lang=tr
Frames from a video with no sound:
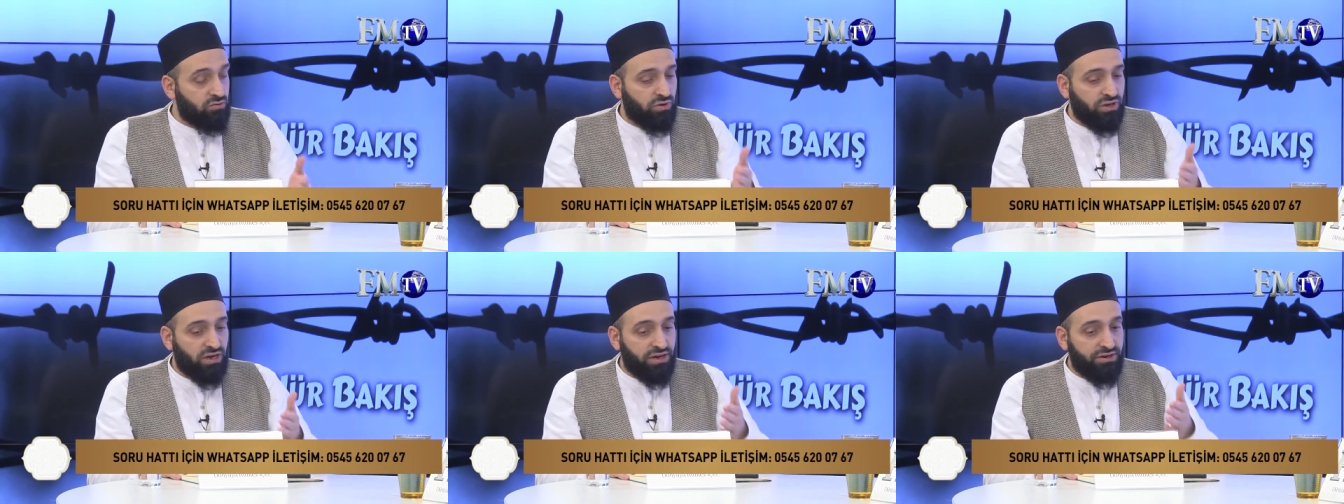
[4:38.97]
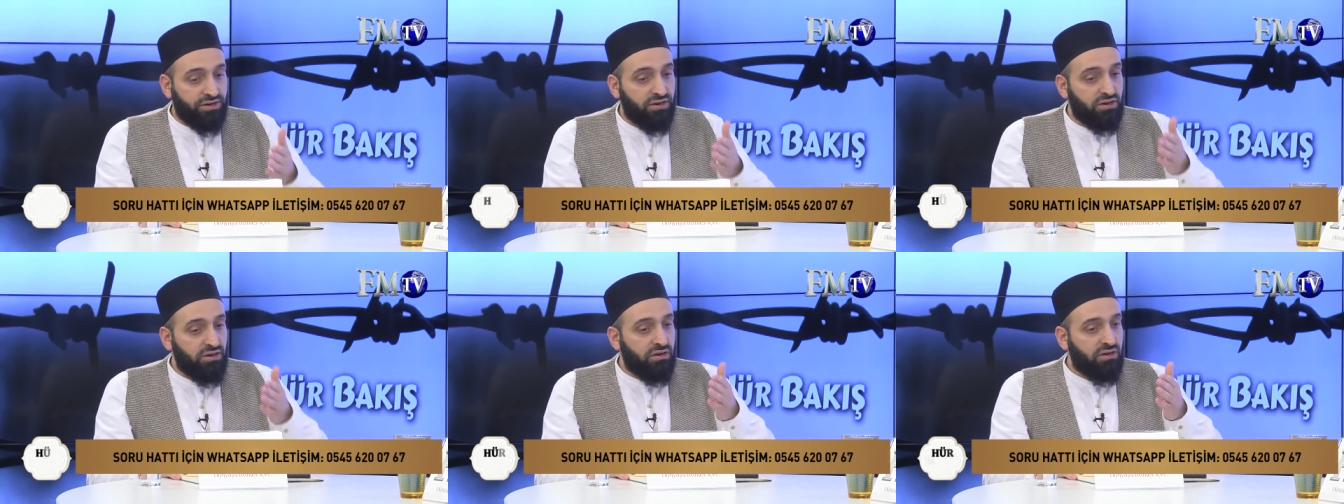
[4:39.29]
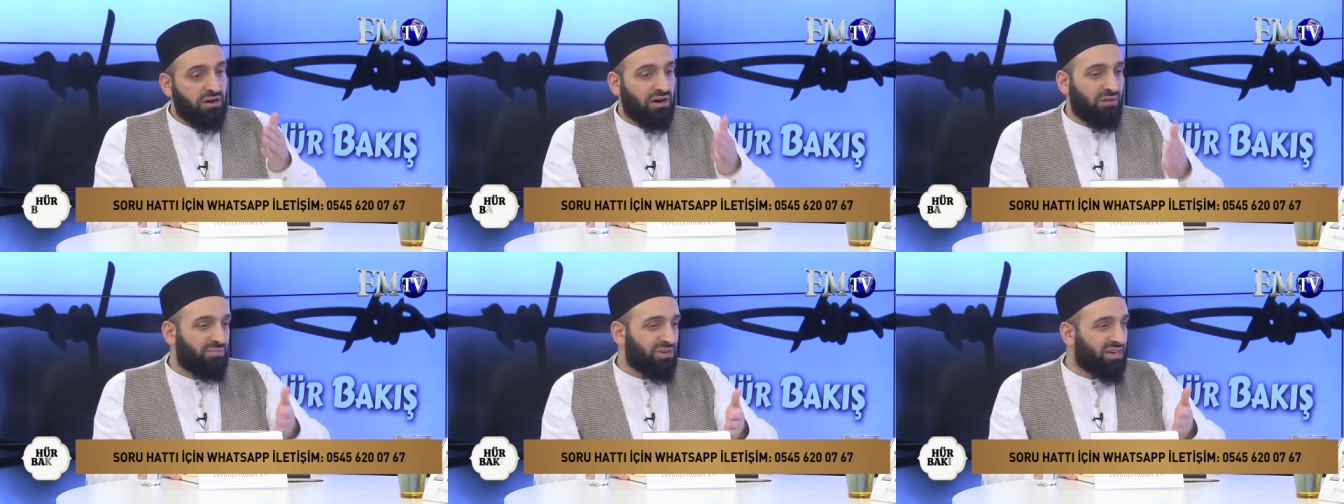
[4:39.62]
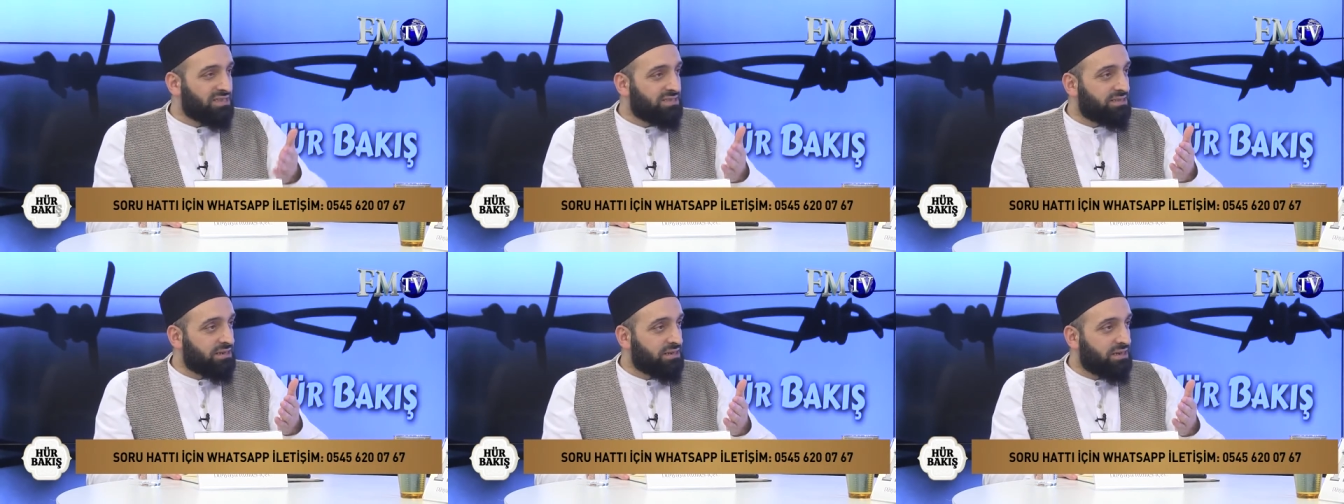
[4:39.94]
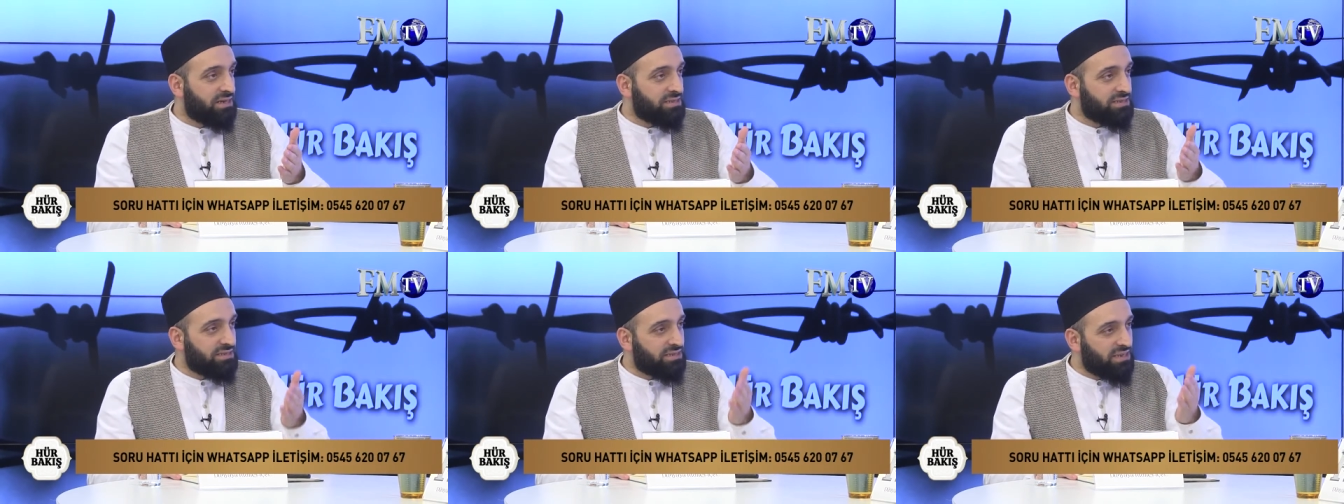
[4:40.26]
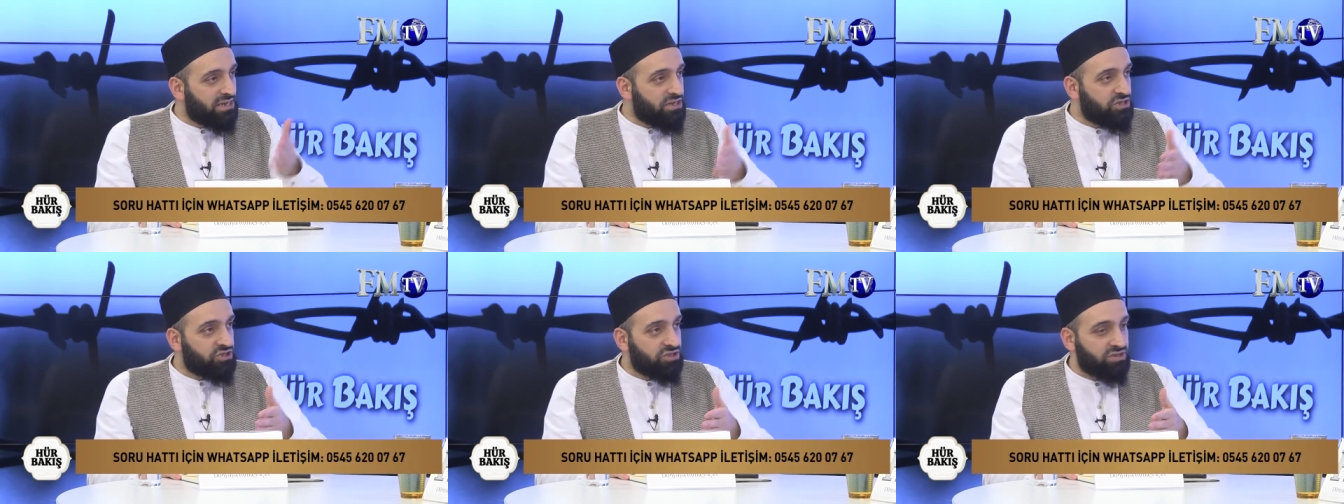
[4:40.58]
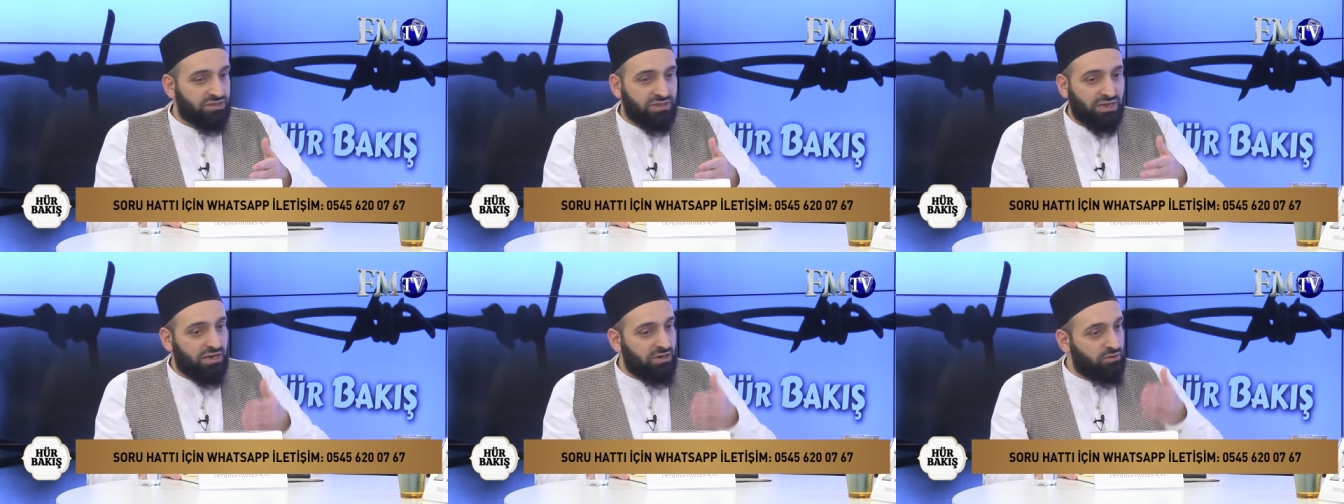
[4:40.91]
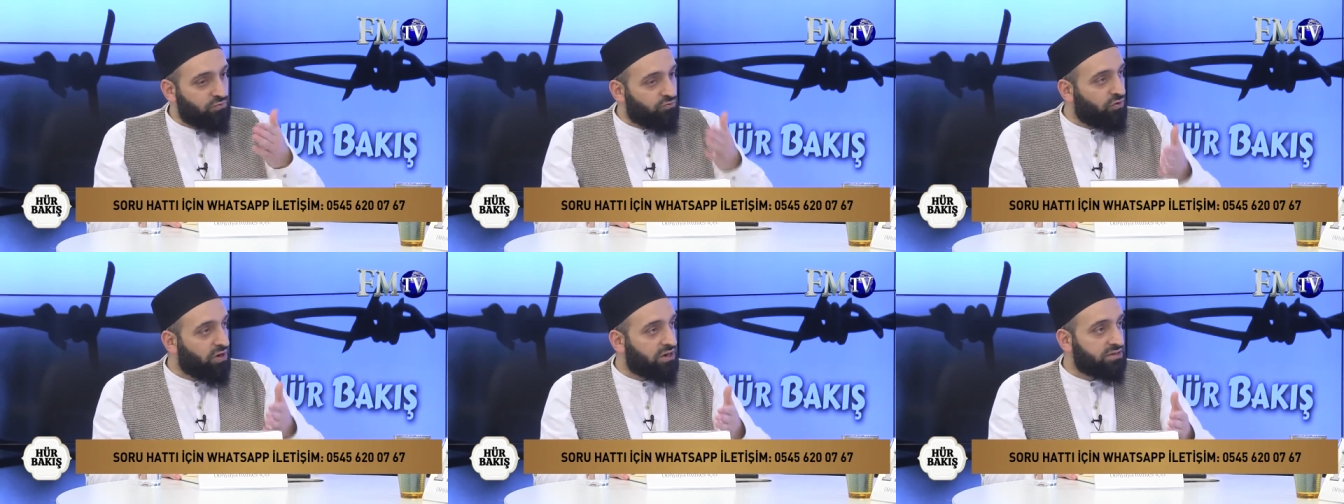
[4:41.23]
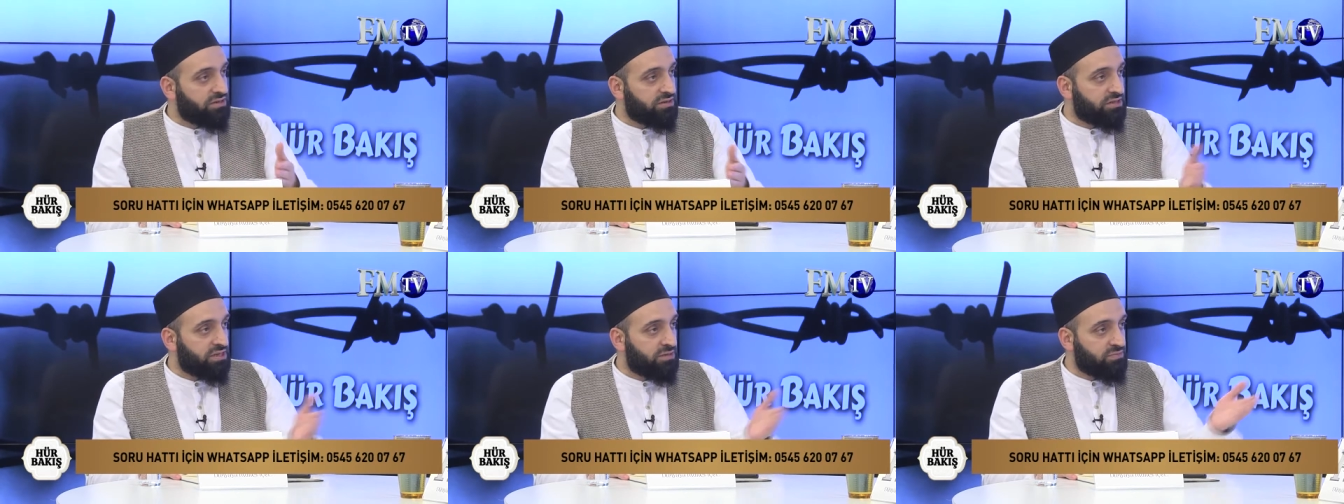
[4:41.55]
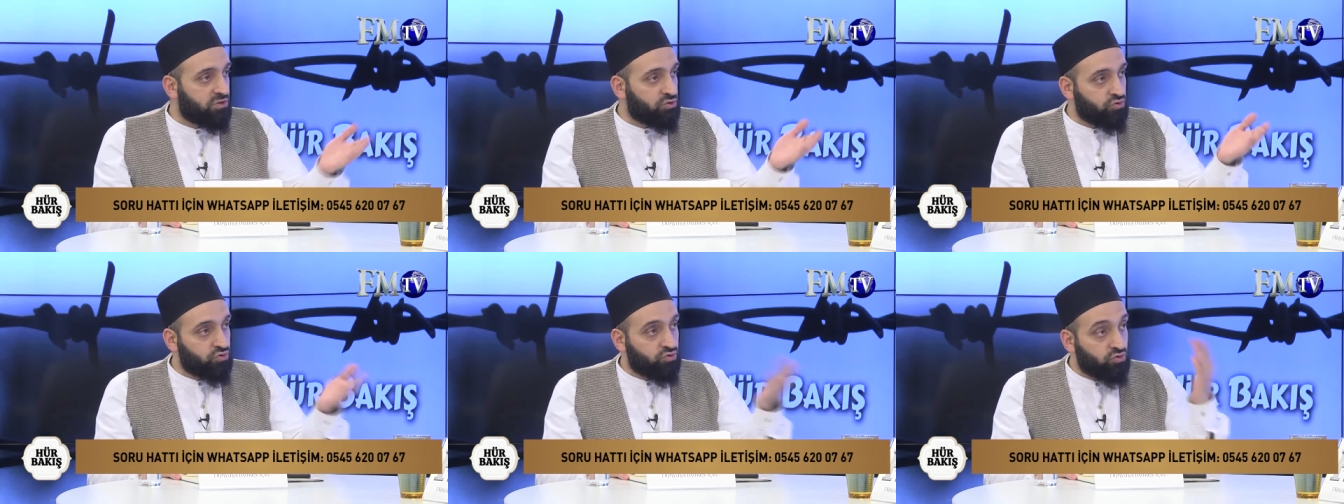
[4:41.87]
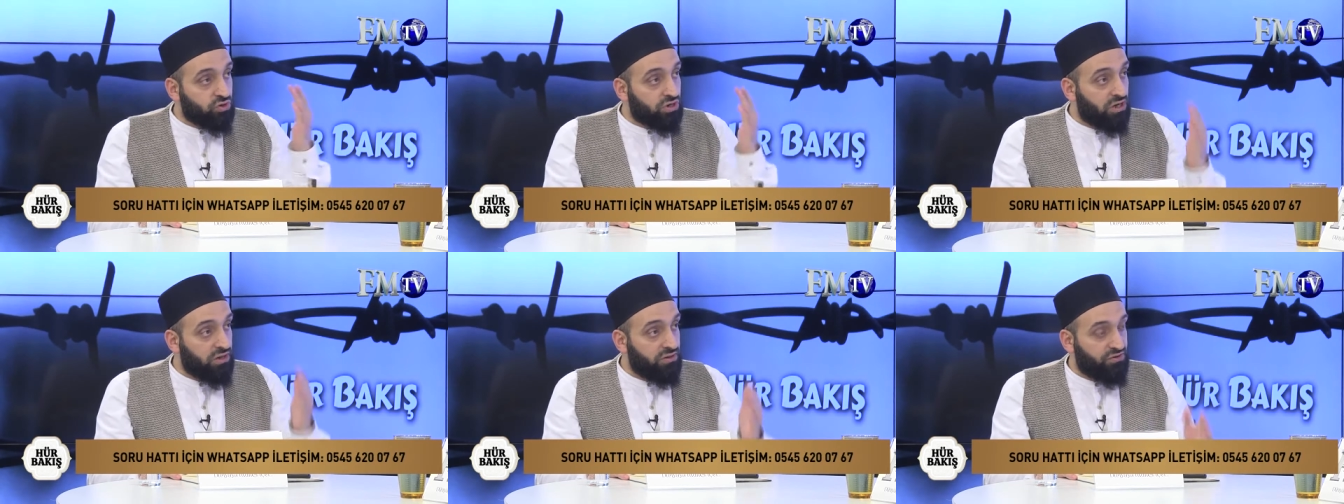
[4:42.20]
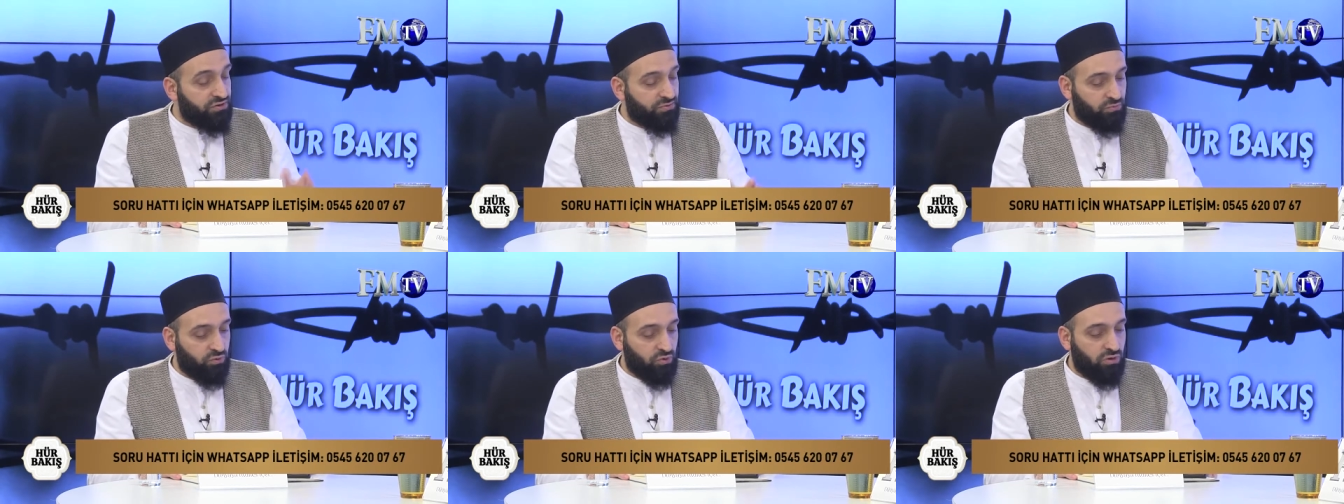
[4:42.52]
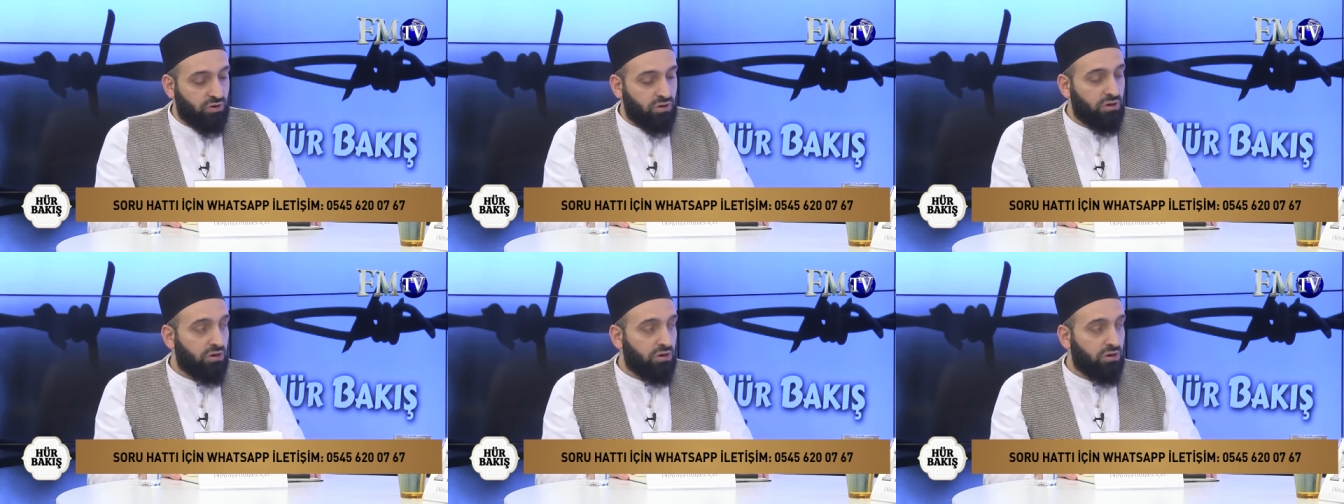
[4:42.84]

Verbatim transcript: Yani biraz dinlensin, gençtir, daha ufaktır deyip de çocuğunu kaldırmıyor.